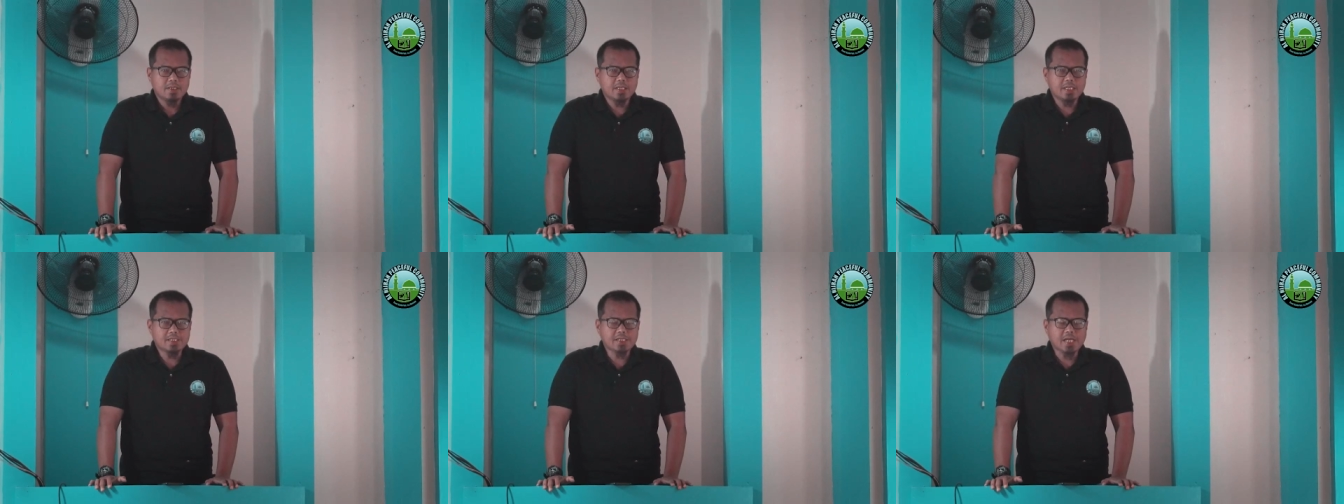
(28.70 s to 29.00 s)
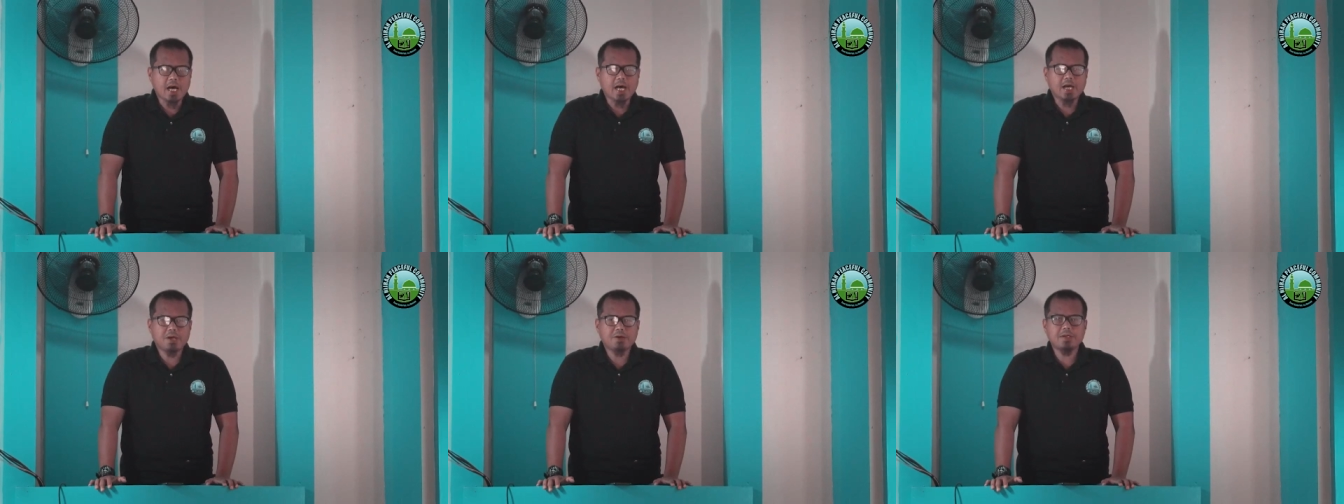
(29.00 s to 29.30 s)
na
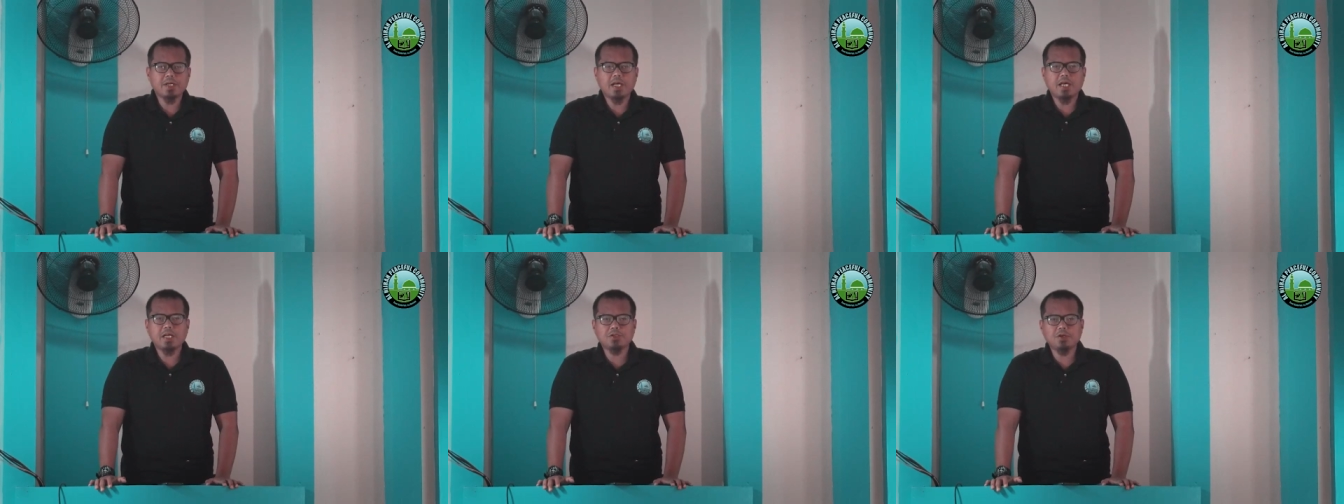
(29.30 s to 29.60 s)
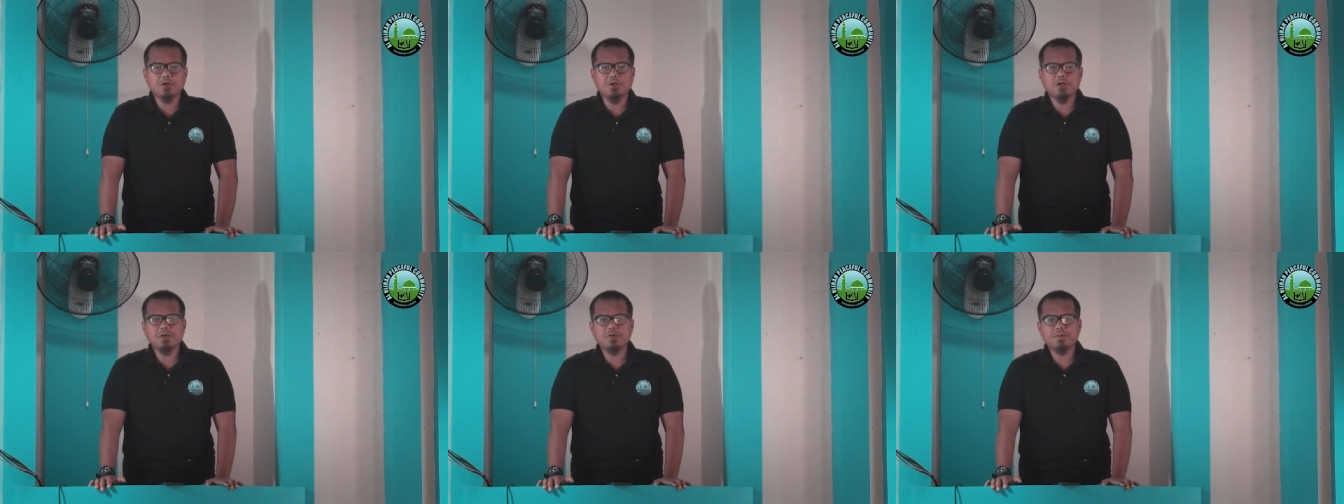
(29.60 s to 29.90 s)
sa araw na
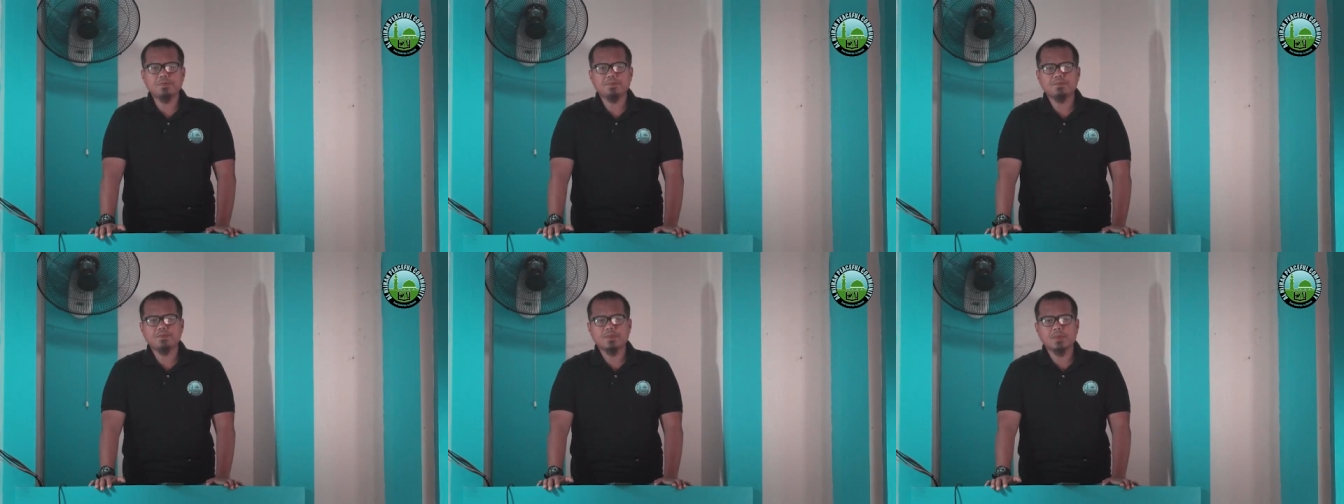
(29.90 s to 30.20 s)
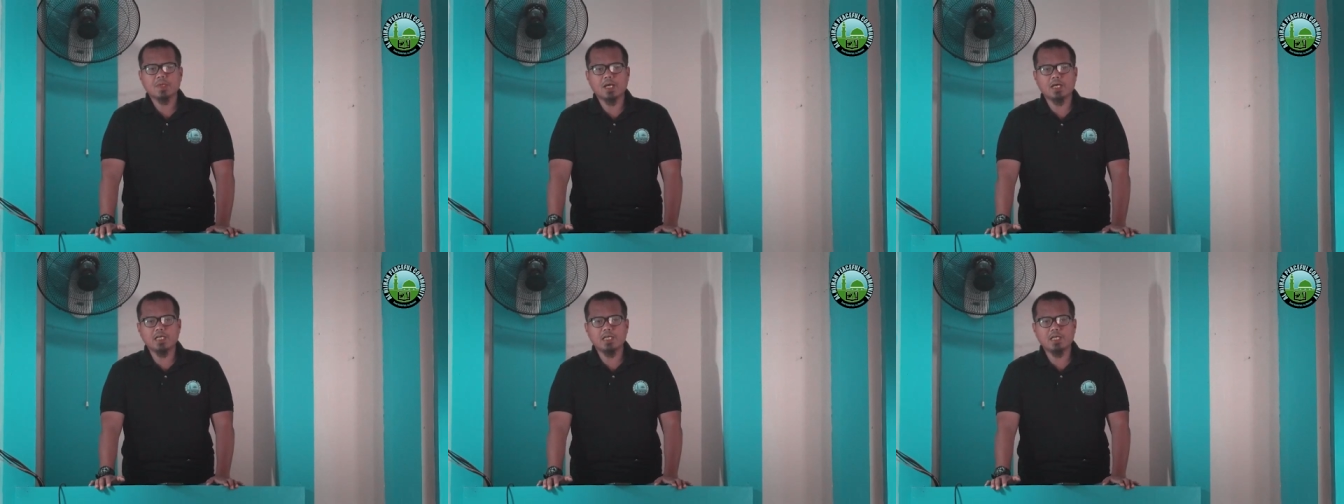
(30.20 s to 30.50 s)
ito
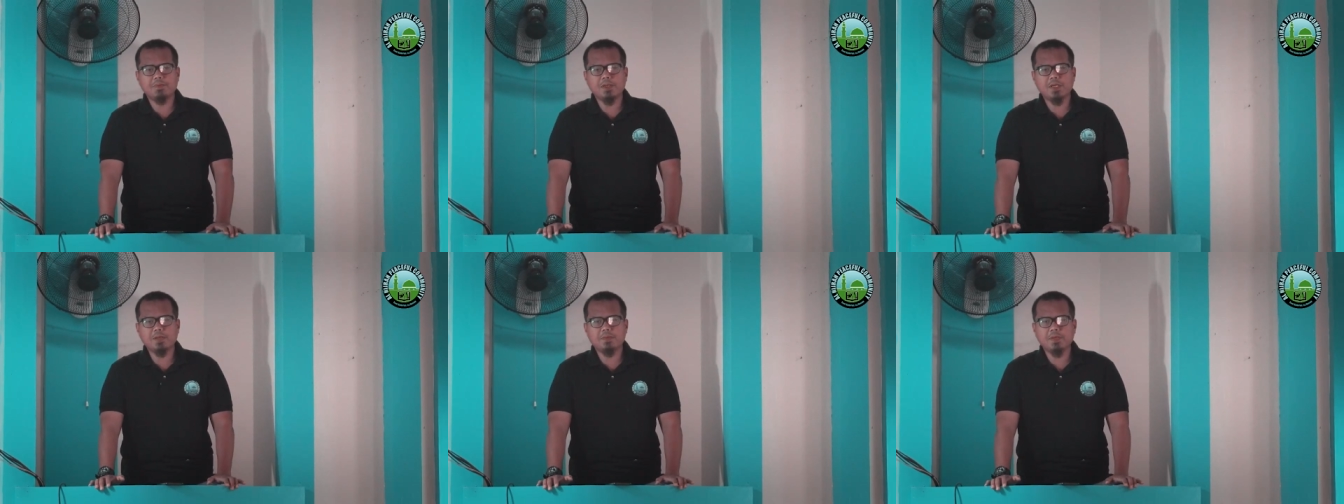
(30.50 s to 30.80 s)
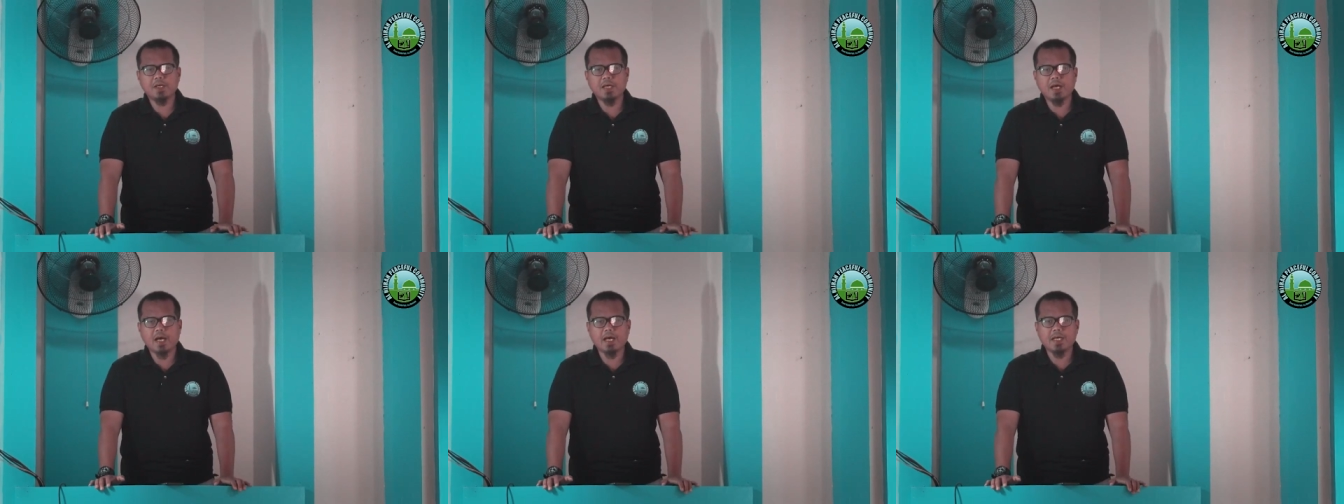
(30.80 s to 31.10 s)
ay
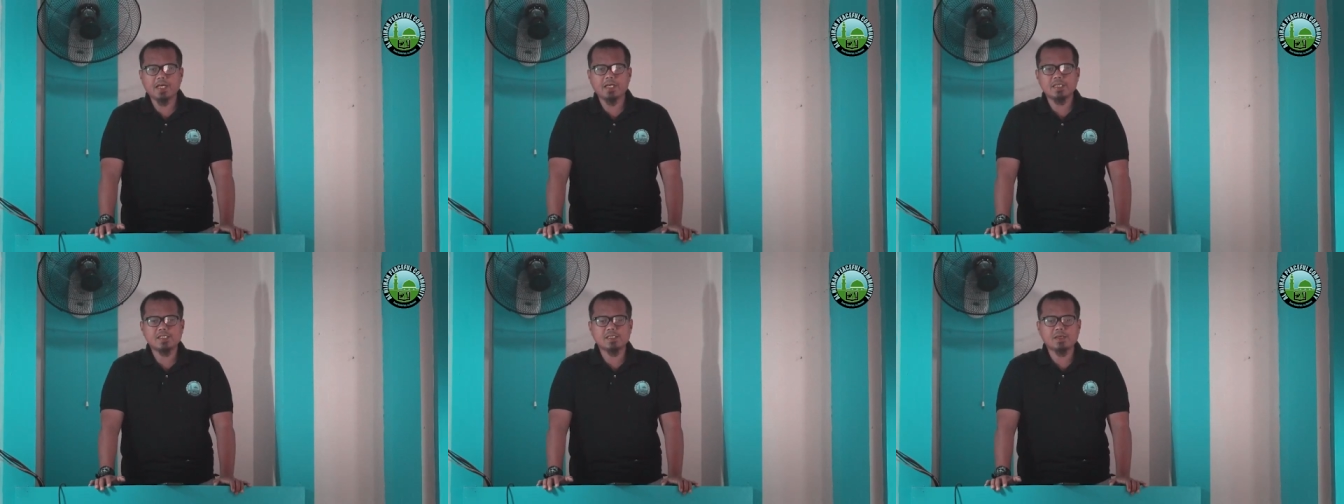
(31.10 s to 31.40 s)
ibibigay